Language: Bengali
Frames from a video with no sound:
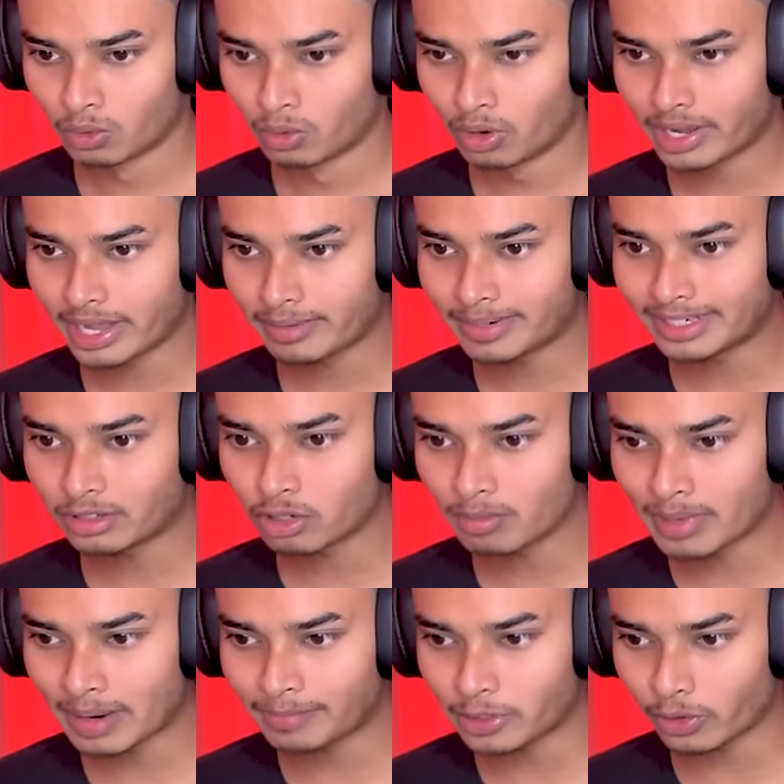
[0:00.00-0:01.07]
ওকে এবার দেখো
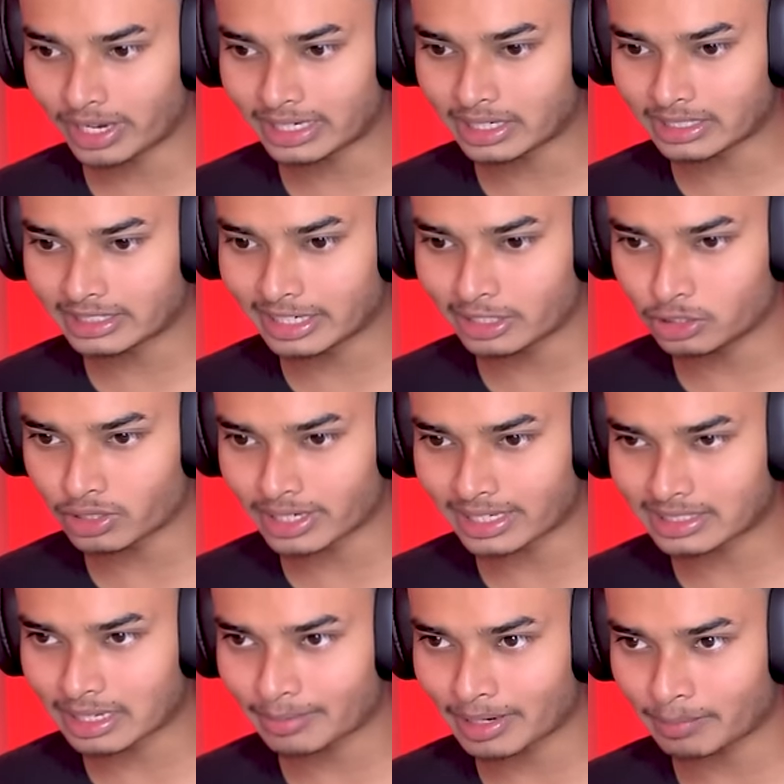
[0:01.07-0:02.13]
ম্যাপটা অনেকটা চেঞ্জ হয়ে
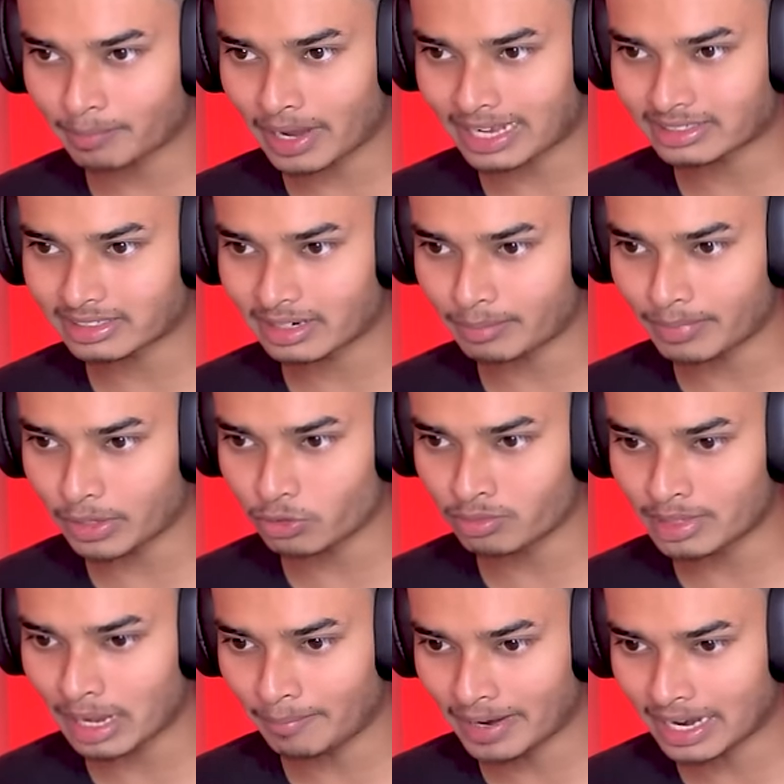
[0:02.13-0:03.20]
গেছে এবারে পাঁচ নাম্বার
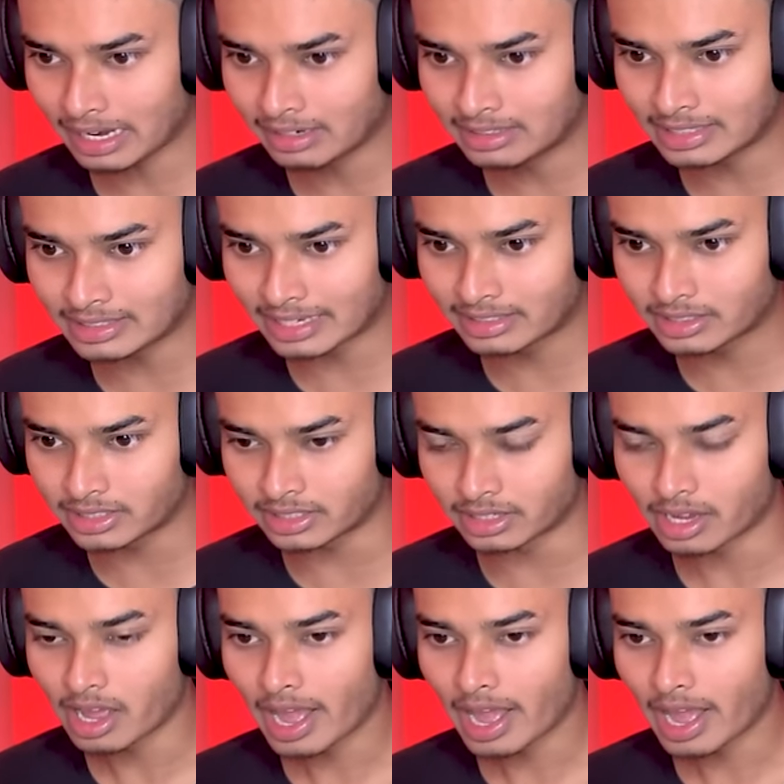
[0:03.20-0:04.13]
রুমে আপনার নিচে যাচ্ছি